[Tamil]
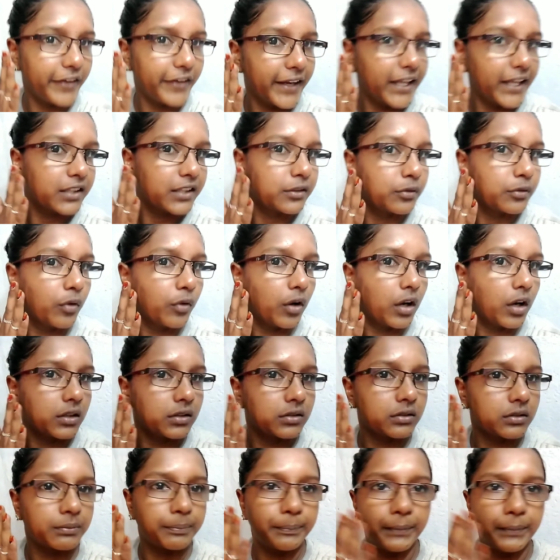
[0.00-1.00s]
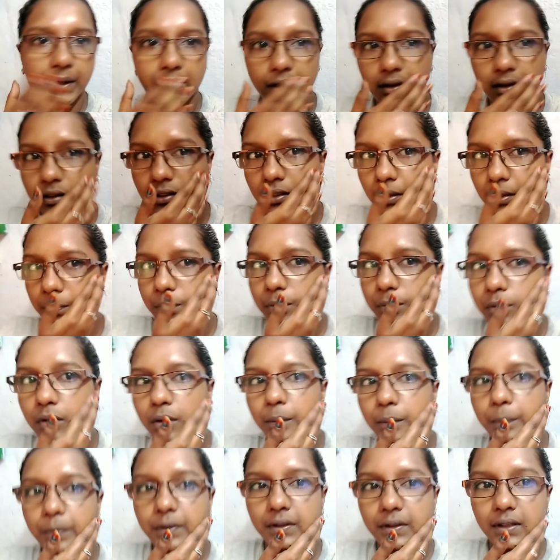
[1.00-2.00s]
ஃபேஸ் வாஷ்
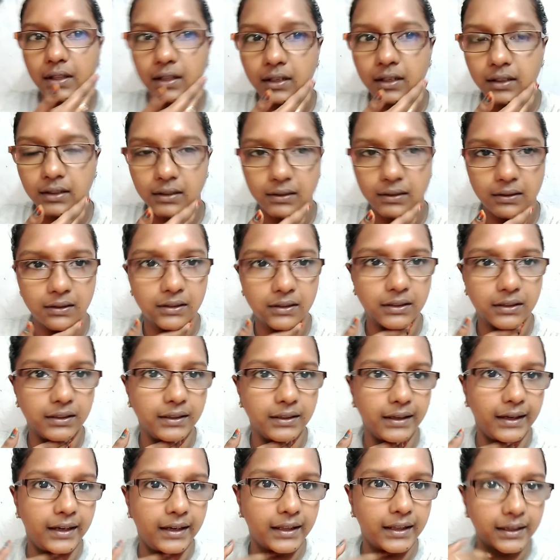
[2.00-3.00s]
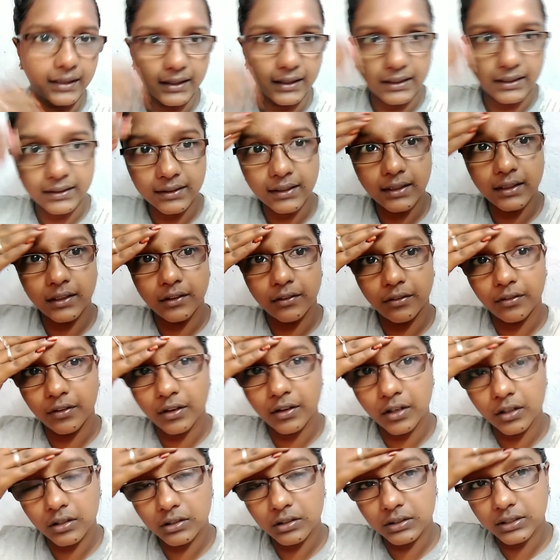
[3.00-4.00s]
பண்ணதுக்கப்புறம் இப்படி தான் இருக்குது எனக்கு எந்த
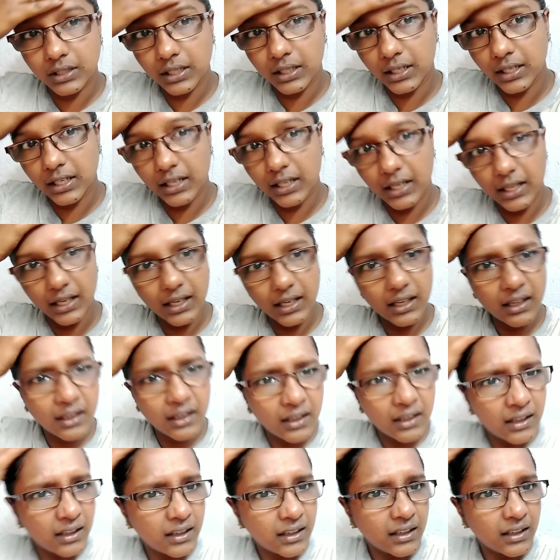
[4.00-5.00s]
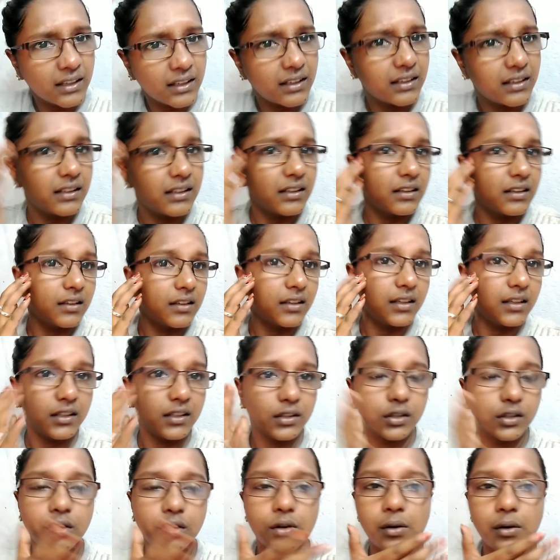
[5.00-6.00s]
டிஃப்ரெண்ட்டும் தெரியல
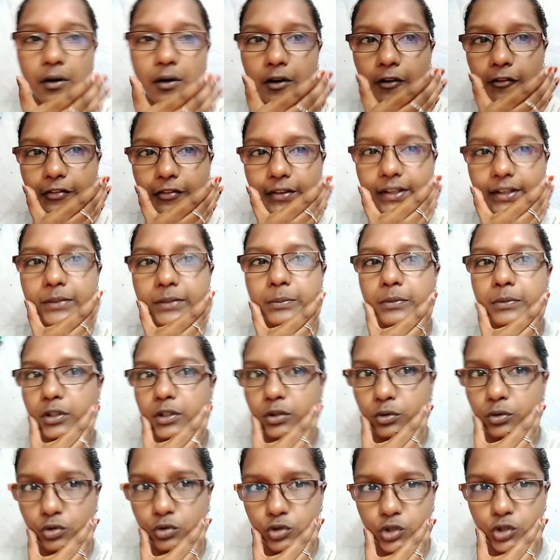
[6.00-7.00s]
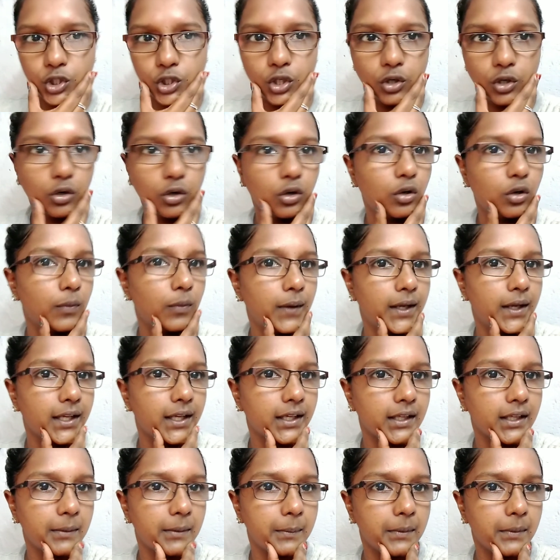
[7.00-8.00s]
ஏதோ ஃபேஸ் மட்டும் கொஞ்சம் க்ளோவாக
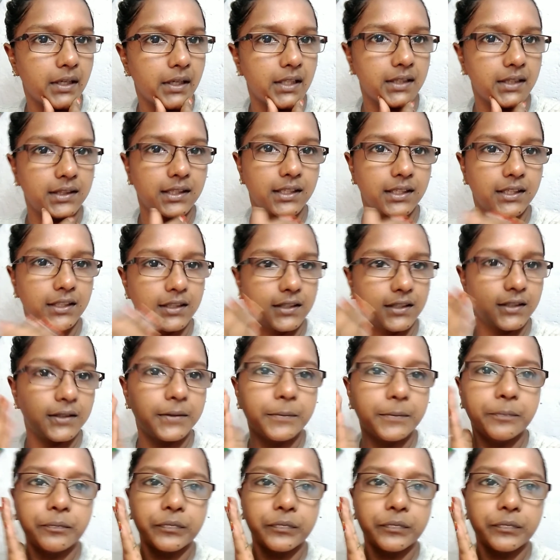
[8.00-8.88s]
இருக்கிற மாதிரியே தெரியுது